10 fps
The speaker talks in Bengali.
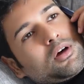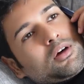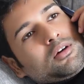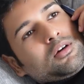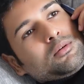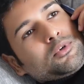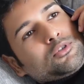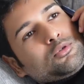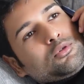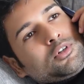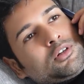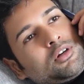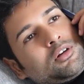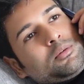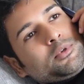আগে আমার শরীর
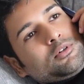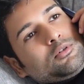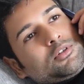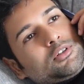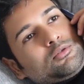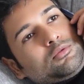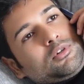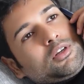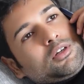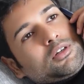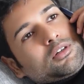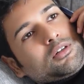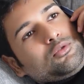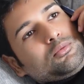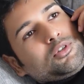খারাপের কথা শুনলে
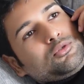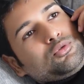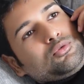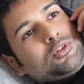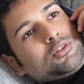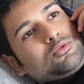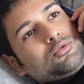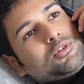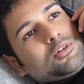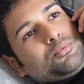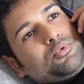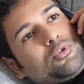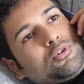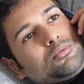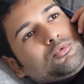তুমি ছুটে ছুটে
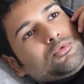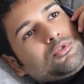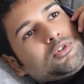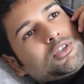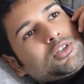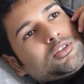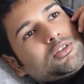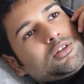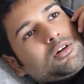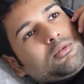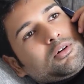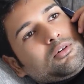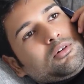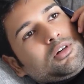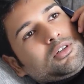ফল মূল চেটে চেটে খাওয়ার
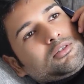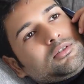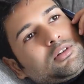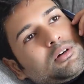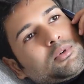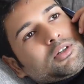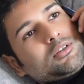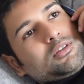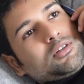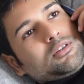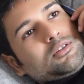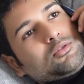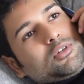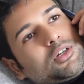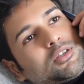হরলিক্স নিয়ে আমাকে দেখতে
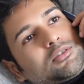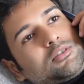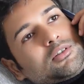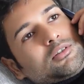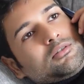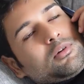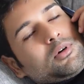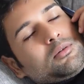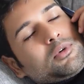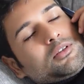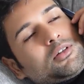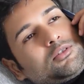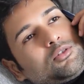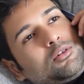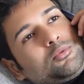চলে আসতে আমার মাথায়
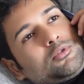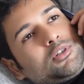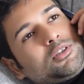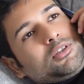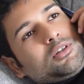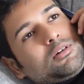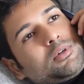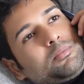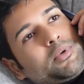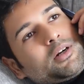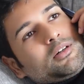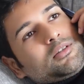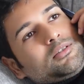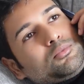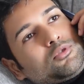জল জলপট্টি দিয়ে আমার পায়ের
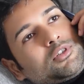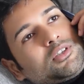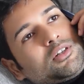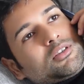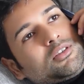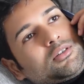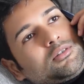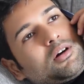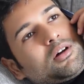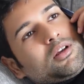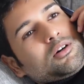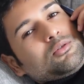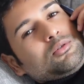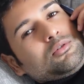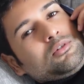কাছে বসে থাকতে আর
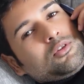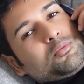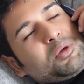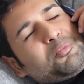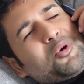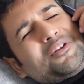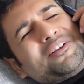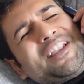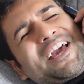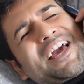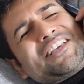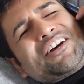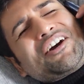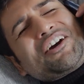এখন তুমি বদলে গেছো